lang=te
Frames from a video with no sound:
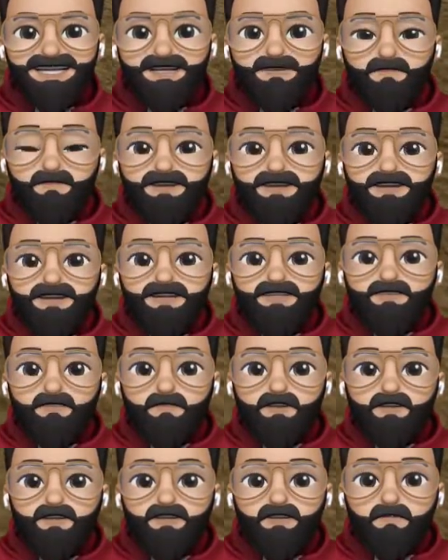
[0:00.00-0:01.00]
అనమాట
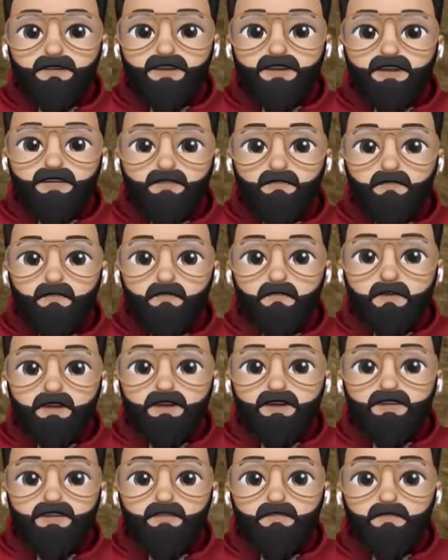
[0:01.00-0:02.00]
కష్టపడుతున్నాం ఇంకా
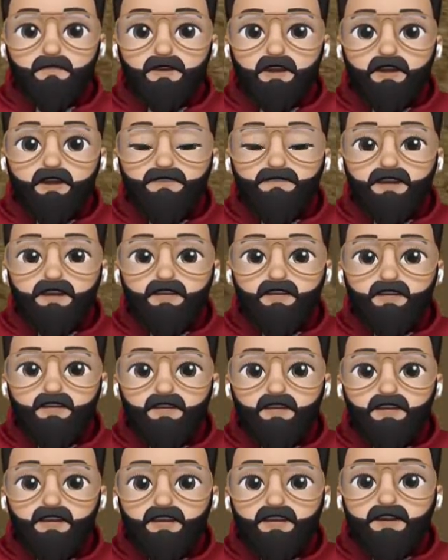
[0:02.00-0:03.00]
పెయింట్ స్ప్రే అవ్వలేదు
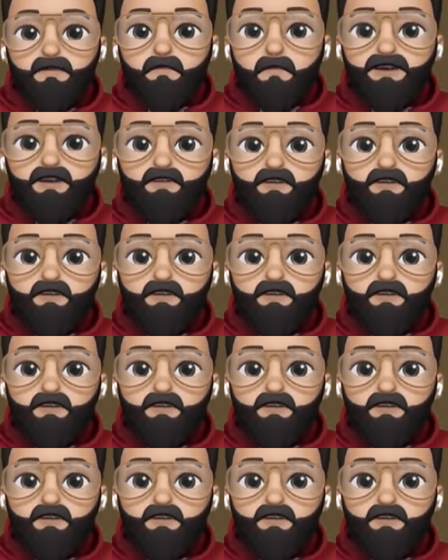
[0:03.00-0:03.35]
మన